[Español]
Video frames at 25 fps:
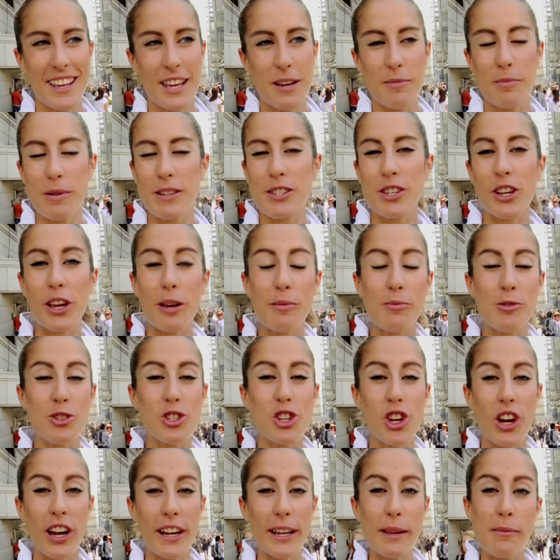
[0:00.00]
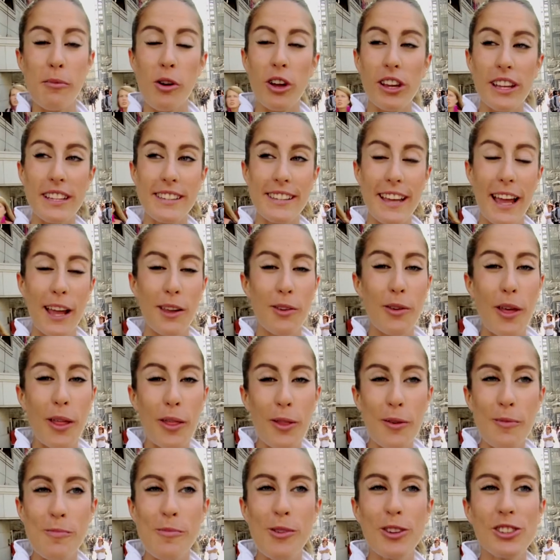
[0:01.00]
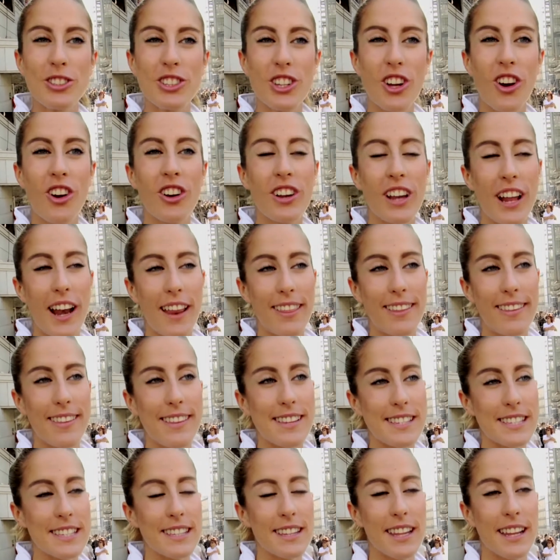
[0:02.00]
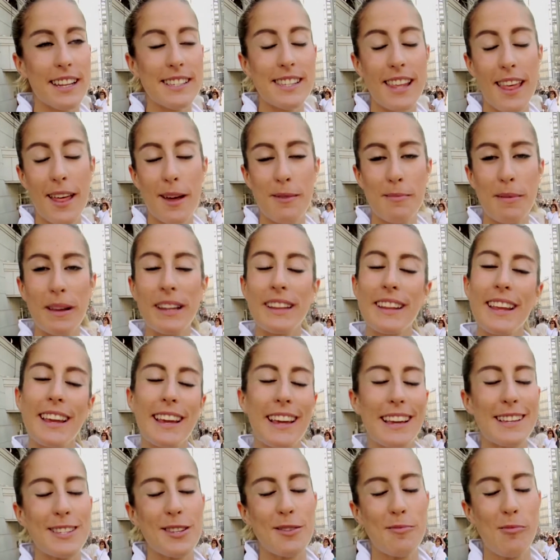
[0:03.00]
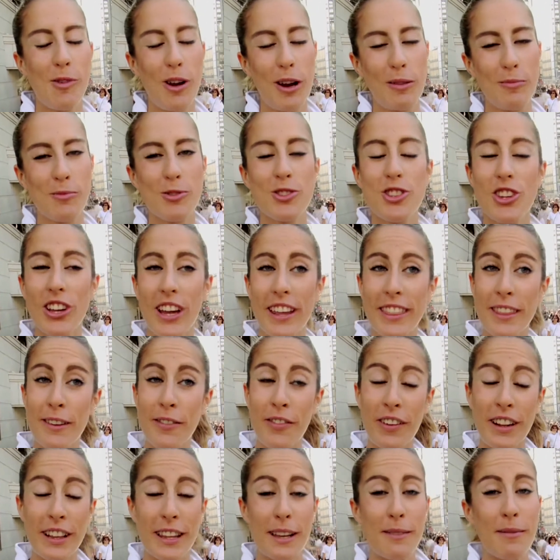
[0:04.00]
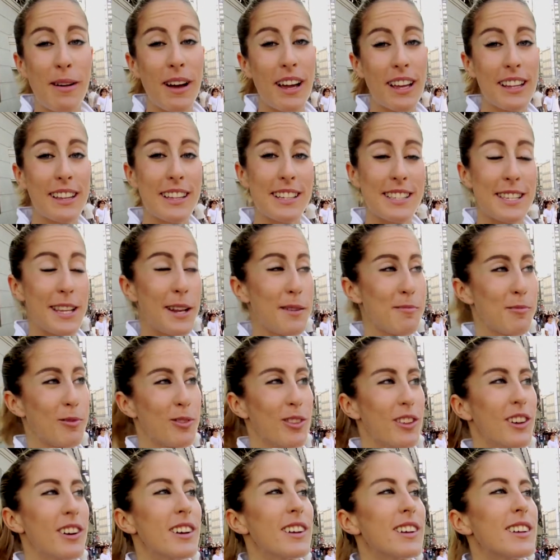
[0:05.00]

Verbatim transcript: Pues eso, que mucho ánimo y que estáis ayudando un montón, que lo hacéis desinteresadamente y que eso mola mucho y que hace falta más gente así en el mundo.